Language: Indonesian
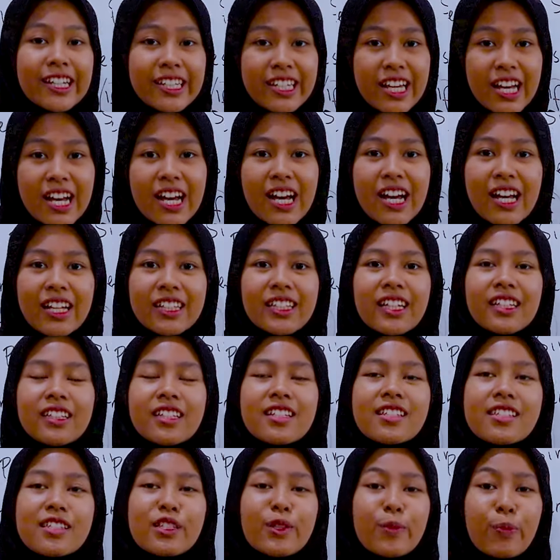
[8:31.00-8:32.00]
Ya, yeah, that
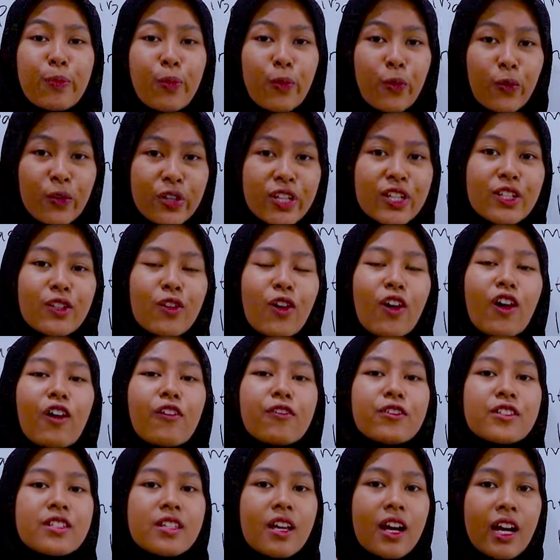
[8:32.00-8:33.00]
is the point
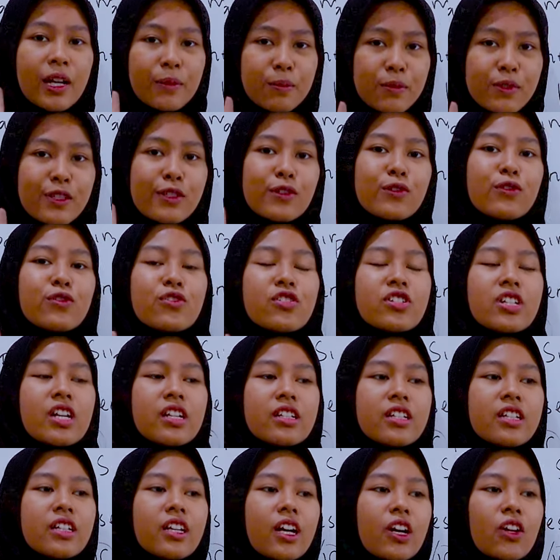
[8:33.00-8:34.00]
of type 2.
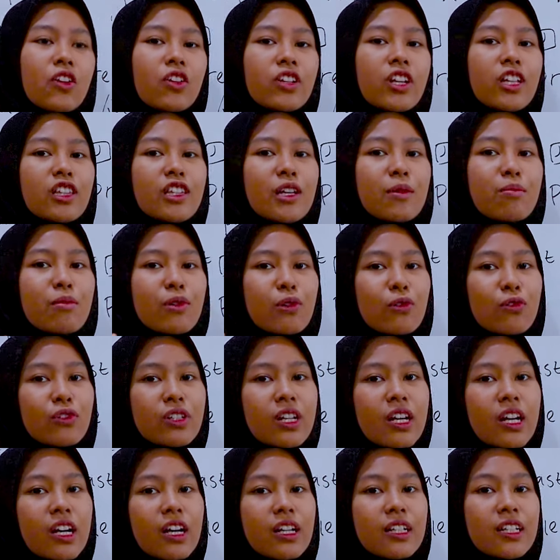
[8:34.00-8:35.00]
Jadi kalau kita
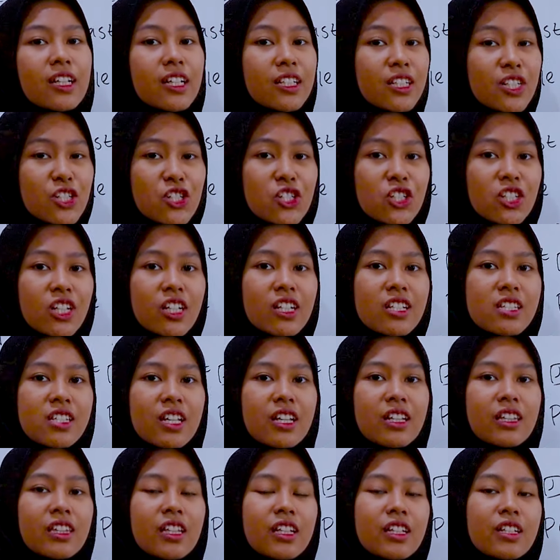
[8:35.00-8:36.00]
menggunakan conditional
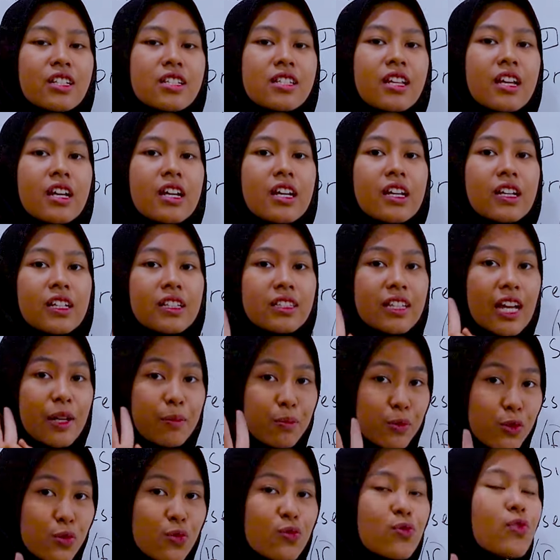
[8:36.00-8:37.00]
sentence
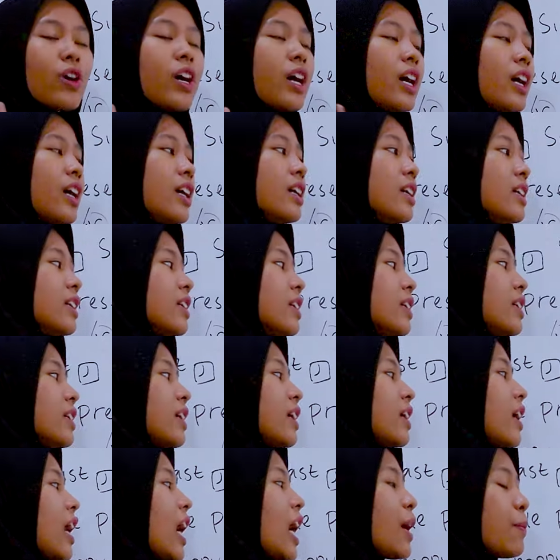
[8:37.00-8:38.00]
type 2,
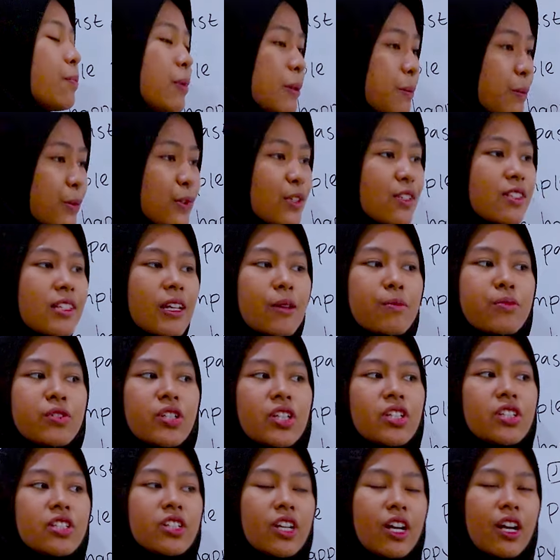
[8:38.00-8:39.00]
apapun
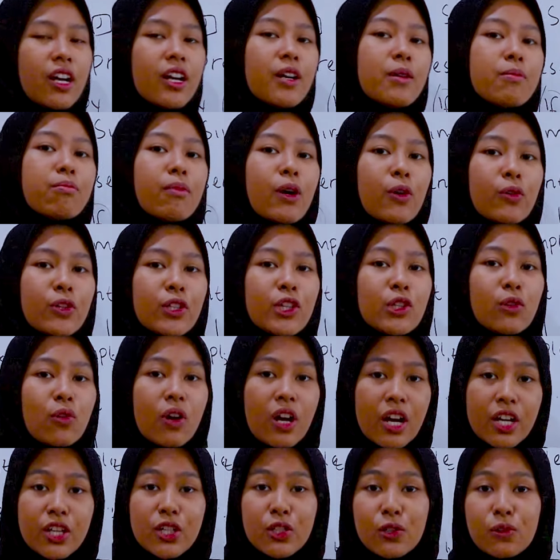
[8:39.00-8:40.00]
subjeknya, mau itu
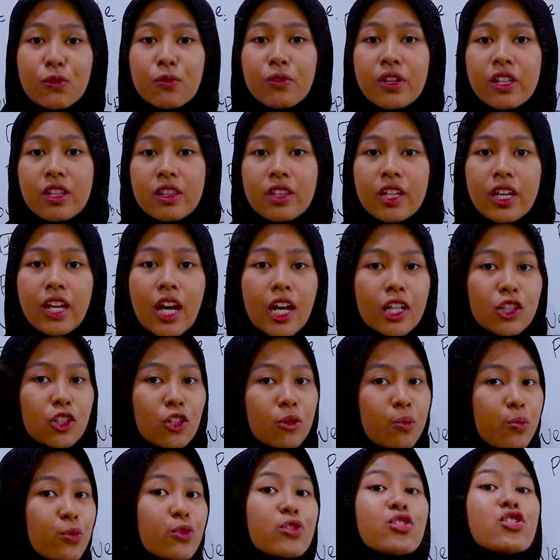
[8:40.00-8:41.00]
I, you, we, they,
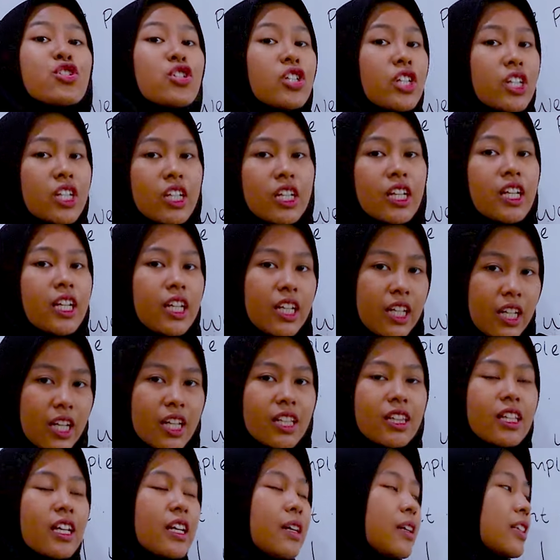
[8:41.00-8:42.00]
ataupun she, he,
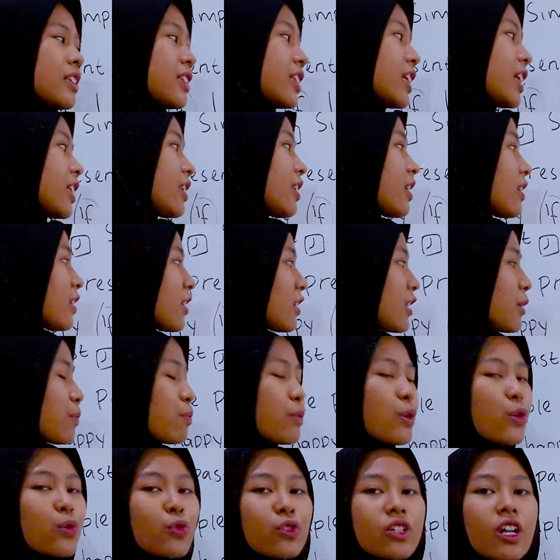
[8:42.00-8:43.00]
it, kita tetap
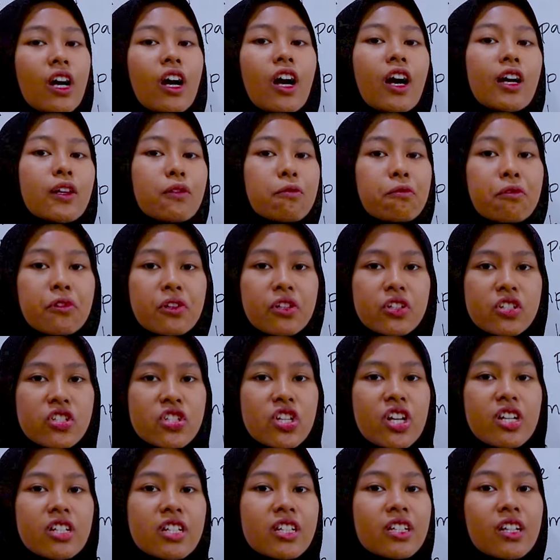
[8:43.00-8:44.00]
menggunakan were
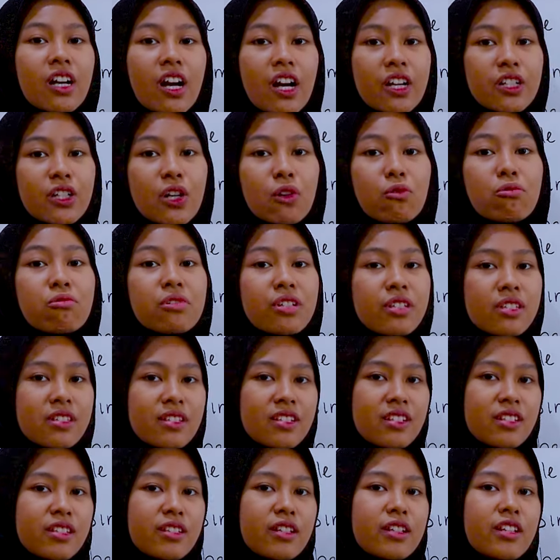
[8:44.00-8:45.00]
jadi nggak ada was
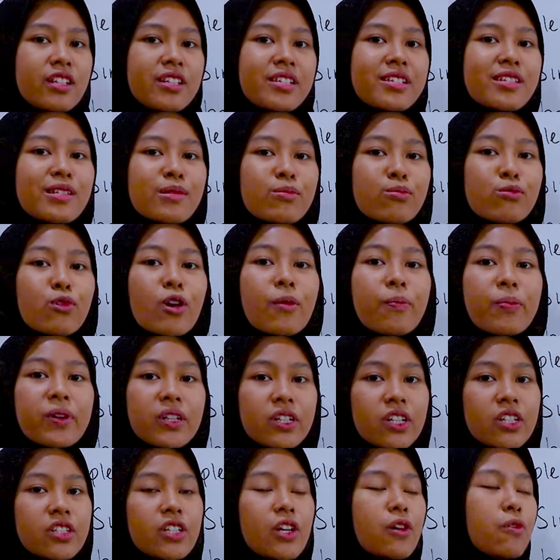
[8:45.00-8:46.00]
di sini semua
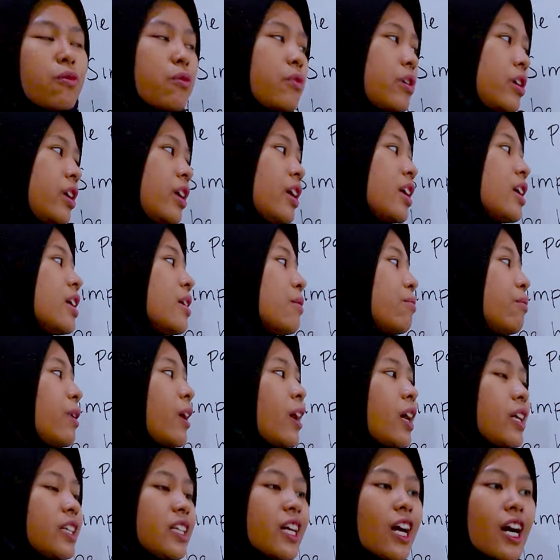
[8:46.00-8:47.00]
pakainya were
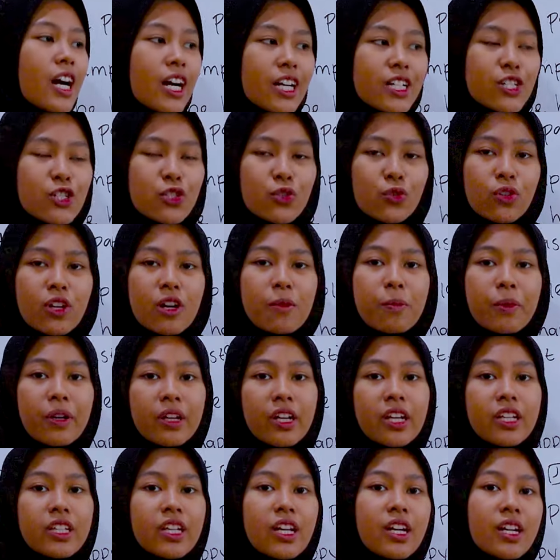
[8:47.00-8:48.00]
makanya I juga
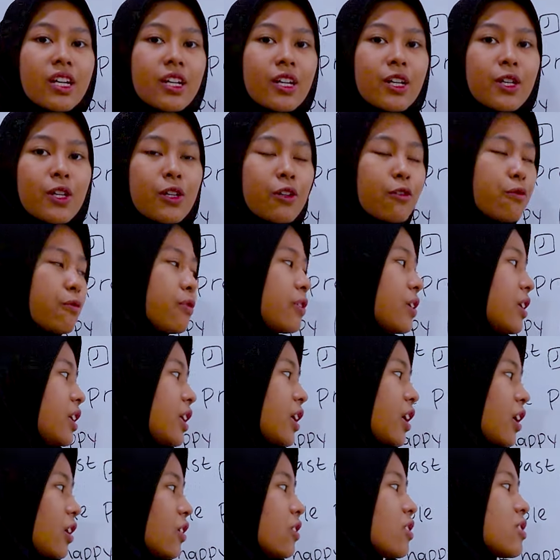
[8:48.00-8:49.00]
pakainya were
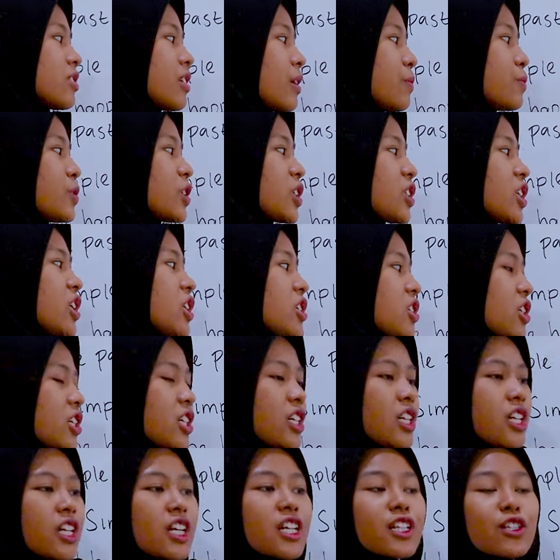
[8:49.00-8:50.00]
kalau subjeknya
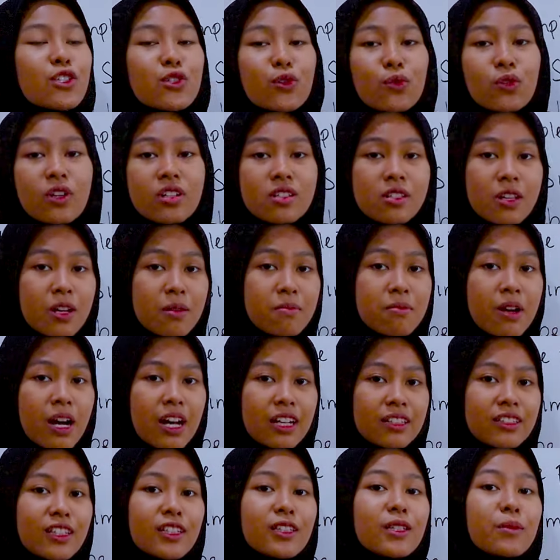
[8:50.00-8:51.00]
she he it juga
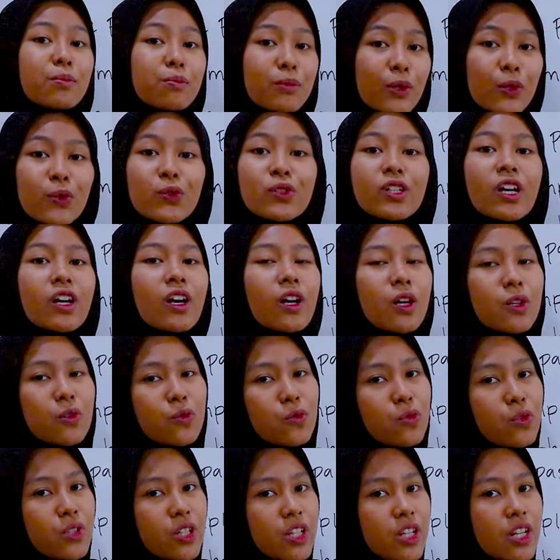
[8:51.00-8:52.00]
sama tetap
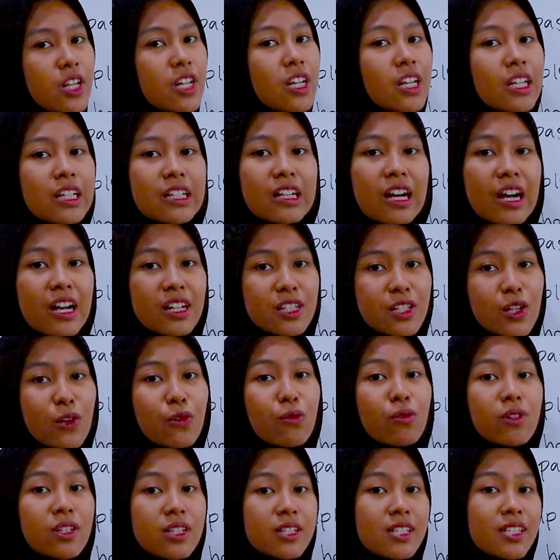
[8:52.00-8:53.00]
menggunakan were nggak ada
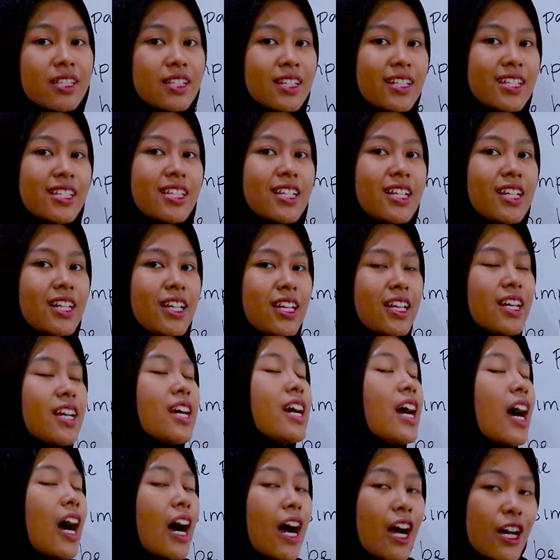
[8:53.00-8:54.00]
was di sini
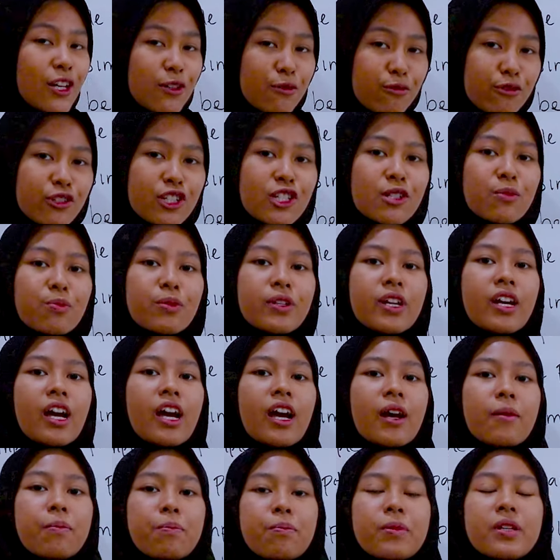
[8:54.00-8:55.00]
I would be
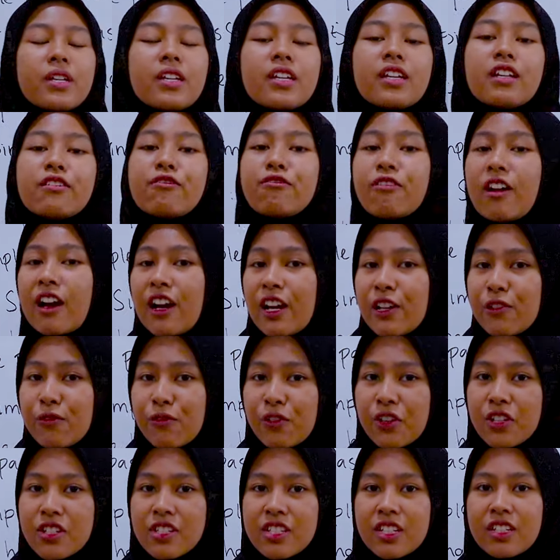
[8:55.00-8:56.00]
happy if I
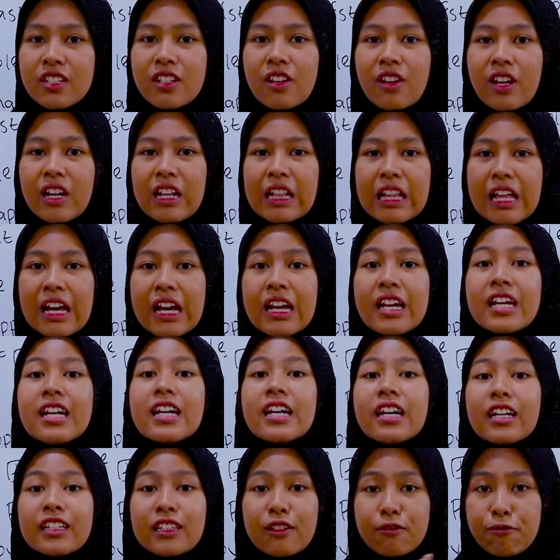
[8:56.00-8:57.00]
were Cinderella.
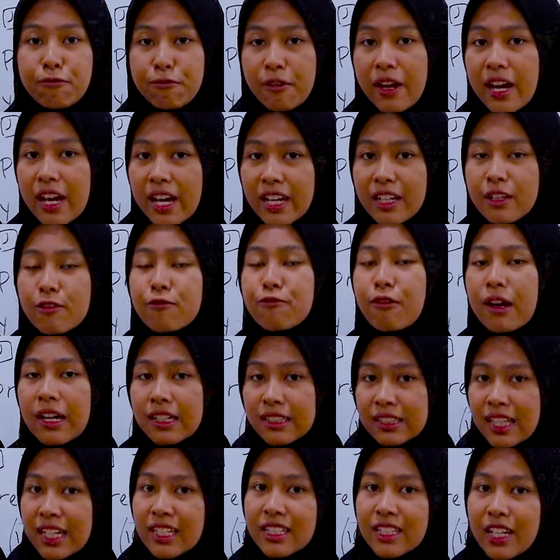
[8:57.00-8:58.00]
The fact,
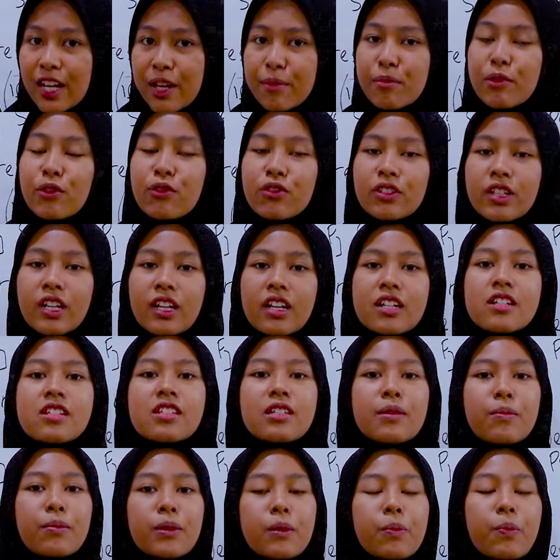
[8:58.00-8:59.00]
faktanya menggunakan
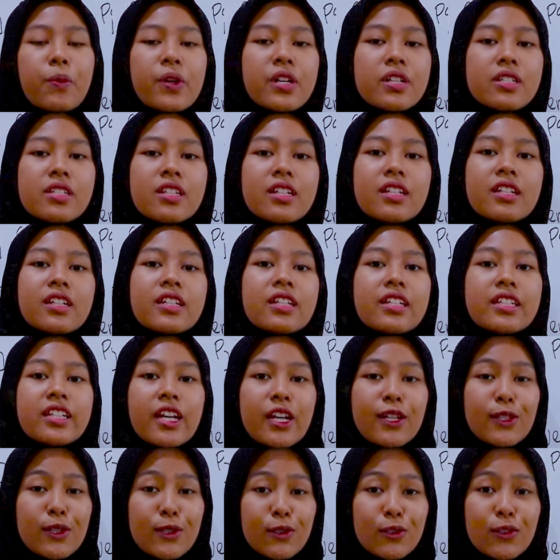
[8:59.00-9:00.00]
simple present
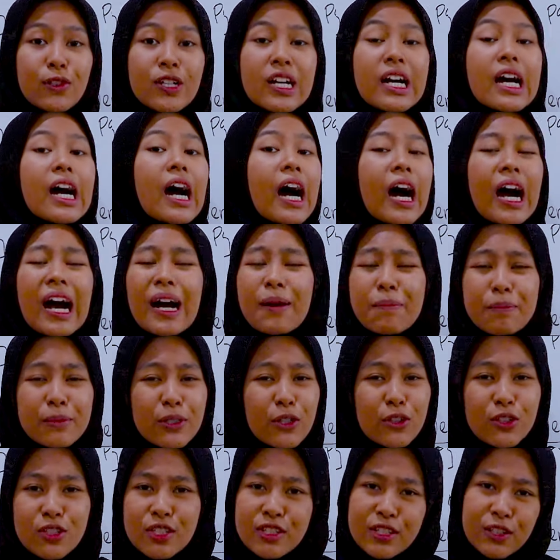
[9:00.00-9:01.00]
yaitu
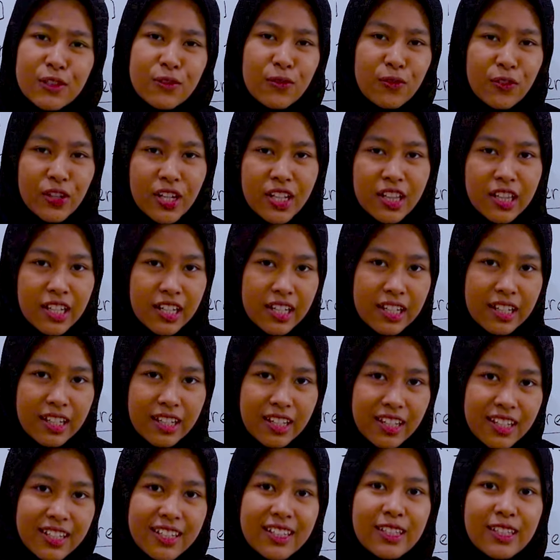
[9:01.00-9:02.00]
I'm not Cinderella.